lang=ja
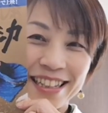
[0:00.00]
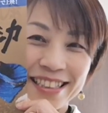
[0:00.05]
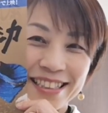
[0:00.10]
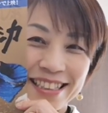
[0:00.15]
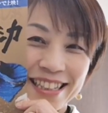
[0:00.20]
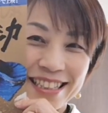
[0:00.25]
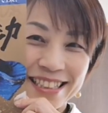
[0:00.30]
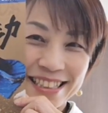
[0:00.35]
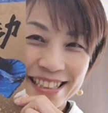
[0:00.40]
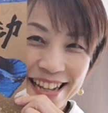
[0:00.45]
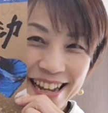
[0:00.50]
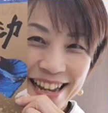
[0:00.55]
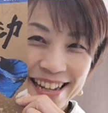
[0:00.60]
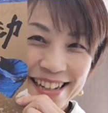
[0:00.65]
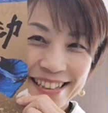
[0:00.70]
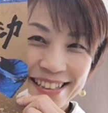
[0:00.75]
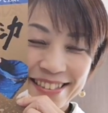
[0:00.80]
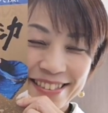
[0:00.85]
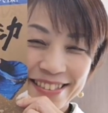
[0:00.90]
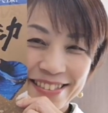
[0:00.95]
やつです
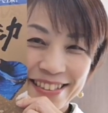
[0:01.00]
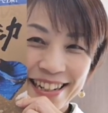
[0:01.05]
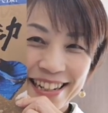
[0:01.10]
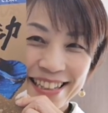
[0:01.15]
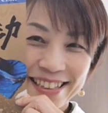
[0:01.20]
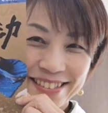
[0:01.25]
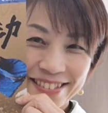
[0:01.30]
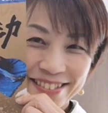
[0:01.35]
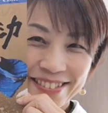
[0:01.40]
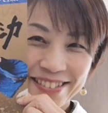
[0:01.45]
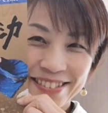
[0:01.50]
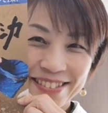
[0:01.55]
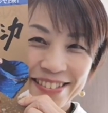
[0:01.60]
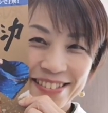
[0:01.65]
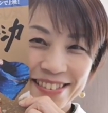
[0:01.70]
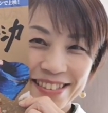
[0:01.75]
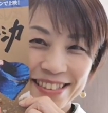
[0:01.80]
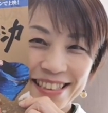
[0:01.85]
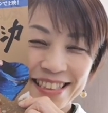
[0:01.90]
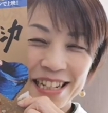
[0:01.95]
ね。これの
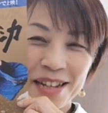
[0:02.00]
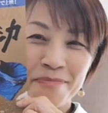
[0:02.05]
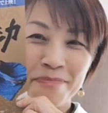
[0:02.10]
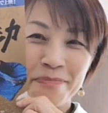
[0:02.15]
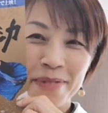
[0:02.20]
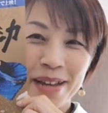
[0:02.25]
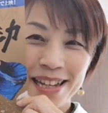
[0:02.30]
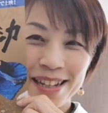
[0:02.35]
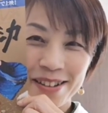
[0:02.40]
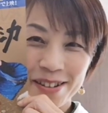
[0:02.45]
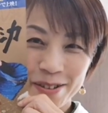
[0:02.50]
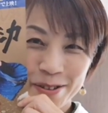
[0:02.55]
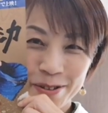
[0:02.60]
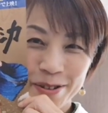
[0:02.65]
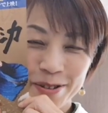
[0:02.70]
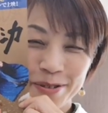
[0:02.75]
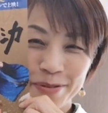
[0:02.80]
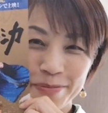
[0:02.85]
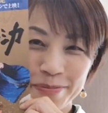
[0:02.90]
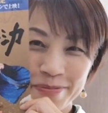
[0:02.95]
前編
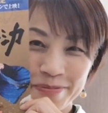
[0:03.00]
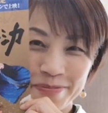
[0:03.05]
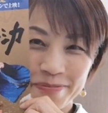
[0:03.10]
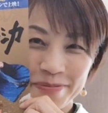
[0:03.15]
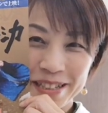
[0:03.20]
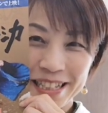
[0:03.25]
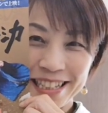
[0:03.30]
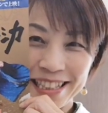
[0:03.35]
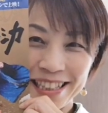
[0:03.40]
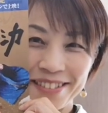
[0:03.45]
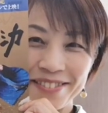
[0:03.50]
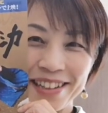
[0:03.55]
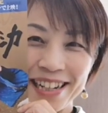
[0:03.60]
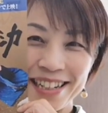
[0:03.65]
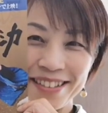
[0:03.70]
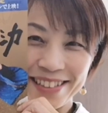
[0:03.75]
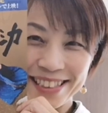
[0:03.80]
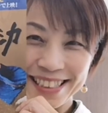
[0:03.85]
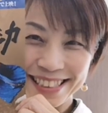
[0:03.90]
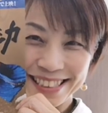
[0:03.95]
を見に行ってまい
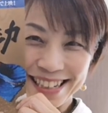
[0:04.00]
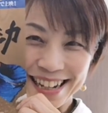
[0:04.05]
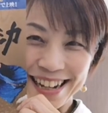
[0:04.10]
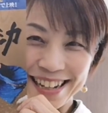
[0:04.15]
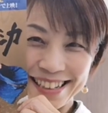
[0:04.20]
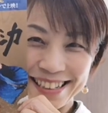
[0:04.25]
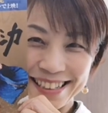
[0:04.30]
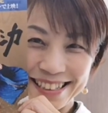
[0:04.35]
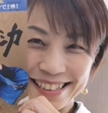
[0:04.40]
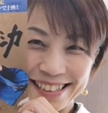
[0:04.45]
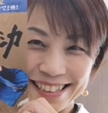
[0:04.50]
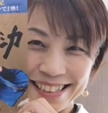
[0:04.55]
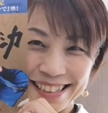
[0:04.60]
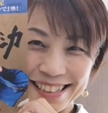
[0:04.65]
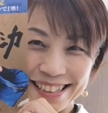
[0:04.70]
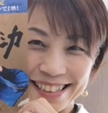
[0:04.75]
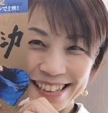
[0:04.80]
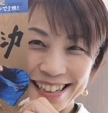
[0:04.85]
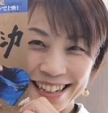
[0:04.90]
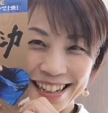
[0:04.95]
りました。
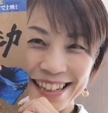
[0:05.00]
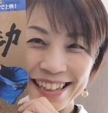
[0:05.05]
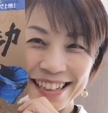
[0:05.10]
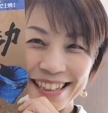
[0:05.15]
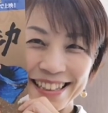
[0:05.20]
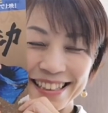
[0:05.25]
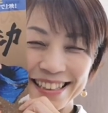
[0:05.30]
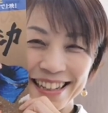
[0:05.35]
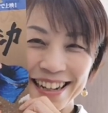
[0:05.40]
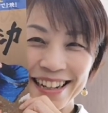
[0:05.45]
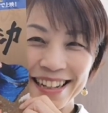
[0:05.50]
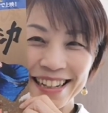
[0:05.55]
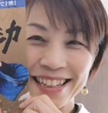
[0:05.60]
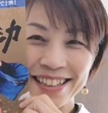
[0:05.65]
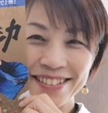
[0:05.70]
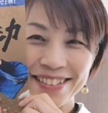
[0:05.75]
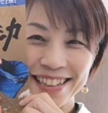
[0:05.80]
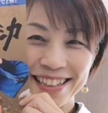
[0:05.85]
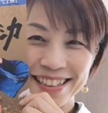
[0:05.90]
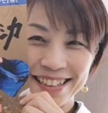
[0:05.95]
はい。大変
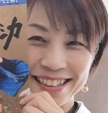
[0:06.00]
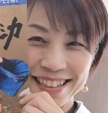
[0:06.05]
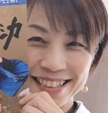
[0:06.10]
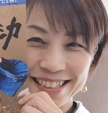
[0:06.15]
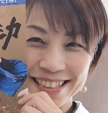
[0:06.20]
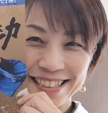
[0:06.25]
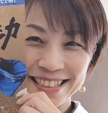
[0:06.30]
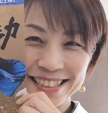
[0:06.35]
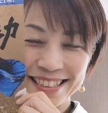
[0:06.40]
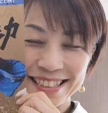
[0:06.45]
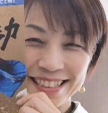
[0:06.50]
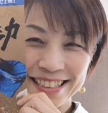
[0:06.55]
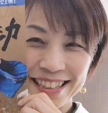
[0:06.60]
良かったです。